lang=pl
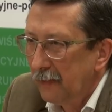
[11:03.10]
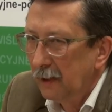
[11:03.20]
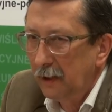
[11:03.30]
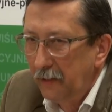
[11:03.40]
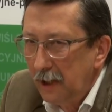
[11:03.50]

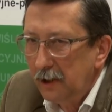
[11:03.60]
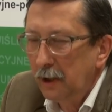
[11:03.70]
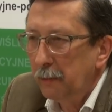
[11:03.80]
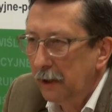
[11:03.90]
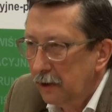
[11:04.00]

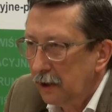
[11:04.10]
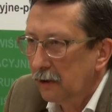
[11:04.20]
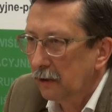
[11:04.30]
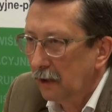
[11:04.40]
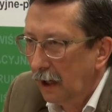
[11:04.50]

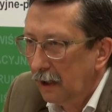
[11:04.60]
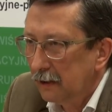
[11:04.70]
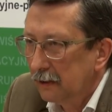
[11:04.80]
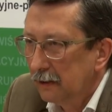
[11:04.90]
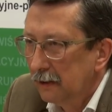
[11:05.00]
250
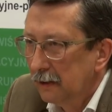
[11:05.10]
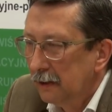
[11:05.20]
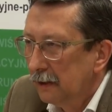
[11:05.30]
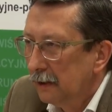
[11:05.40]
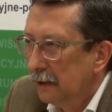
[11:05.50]
lat
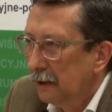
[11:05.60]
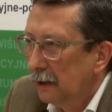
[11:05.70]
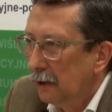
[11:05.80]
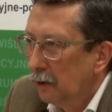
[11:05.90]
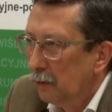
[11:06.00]

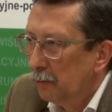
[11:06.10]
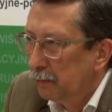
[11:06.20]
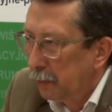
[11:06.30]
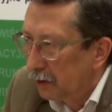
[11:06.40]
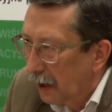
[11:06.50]

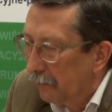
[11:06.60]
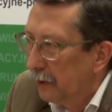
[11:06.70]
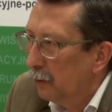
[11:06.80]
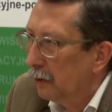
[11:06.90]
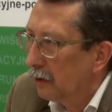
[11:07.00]

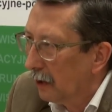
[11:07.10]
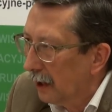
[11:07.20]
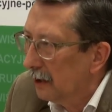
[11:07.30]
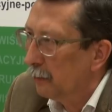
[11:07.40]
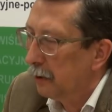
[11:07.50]
potrafiły
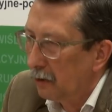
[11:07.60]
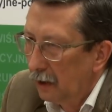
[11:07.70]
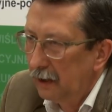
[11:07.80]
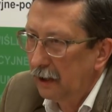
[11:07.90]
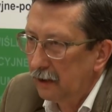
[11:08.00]
kolejne
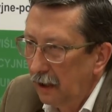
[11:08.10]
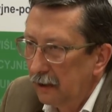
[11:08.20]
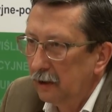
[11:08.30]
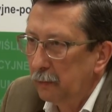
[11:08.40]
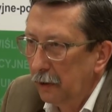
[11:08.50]
pokolenia
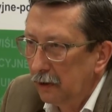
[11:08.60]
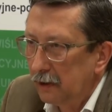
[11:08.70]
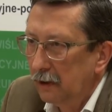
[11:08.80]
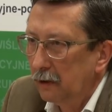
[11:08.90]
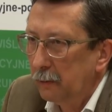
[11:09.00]
szlachty
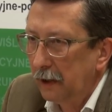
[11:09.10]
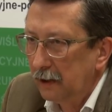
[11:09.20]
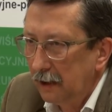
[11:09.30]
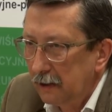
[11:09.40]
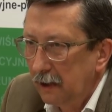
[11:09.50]
polskiej od
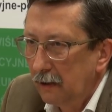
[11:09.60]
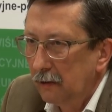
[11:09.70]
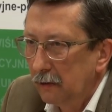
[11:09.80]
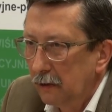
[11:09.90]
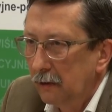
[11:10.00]

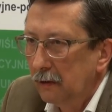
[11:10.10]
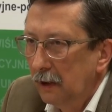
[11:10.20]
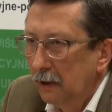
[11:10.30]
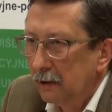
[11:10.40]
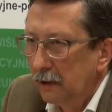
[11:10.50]
XV do
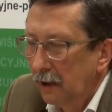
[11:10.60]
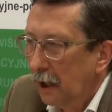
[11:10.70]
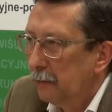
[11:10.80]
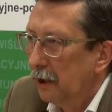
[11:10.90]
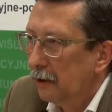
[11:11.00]
co
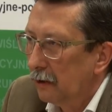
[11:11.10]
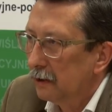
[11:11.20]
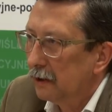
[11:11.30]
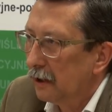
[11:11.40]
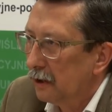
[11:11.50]
najmniej
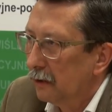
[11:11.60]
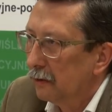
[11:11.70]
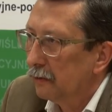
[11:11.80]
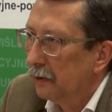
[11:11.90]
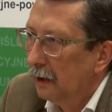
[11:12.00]
końca
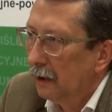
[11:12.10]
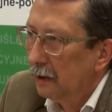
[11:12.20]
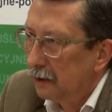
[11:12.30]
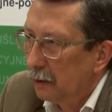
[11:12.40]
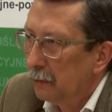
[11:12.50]
rządów
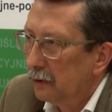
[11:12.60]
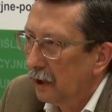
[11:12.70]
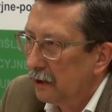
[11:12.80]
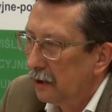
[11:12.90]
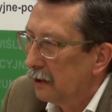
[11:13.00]

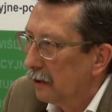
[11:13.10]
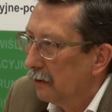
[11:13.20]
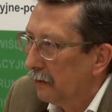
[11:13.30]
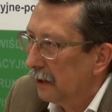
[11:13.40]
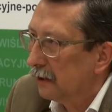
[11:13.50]
Zygmunta
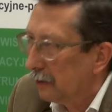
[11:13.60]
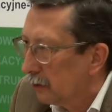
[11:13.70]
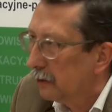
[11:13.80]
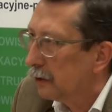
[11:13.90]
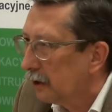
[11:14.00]
III Wazy,
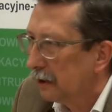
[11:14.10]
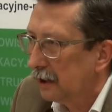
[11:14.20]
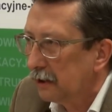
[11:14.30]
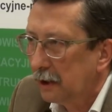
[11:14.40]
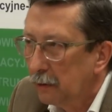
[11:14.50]
choć już się
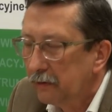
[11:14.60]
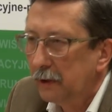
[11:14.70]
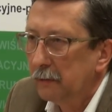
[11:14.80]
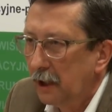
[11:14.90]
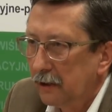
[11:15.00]
zaczęły w
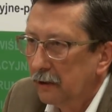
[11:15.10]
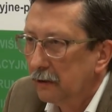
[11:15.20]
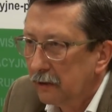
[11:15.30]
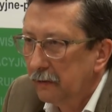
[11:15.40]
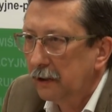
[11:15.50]
tym czasie
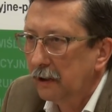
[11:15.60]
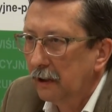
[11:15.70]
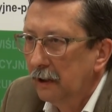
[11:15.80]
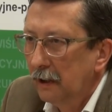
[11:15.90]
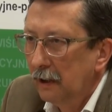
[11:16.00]

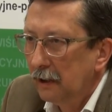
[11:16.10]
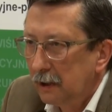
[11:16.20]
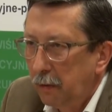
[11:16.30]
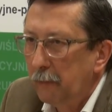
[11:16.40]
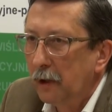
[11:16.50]
oczywiście
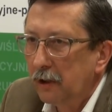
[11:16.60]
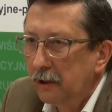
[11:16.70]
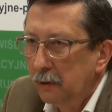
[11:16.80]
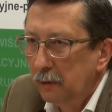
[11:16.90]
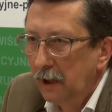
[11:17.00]

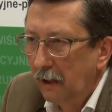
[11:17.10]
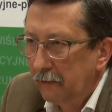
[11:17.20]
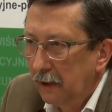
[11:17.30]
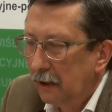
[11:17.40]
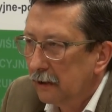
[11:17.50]
słabości
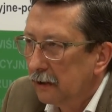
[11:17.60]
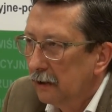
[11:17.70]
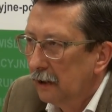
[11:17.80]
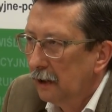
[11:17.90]
ujawniać,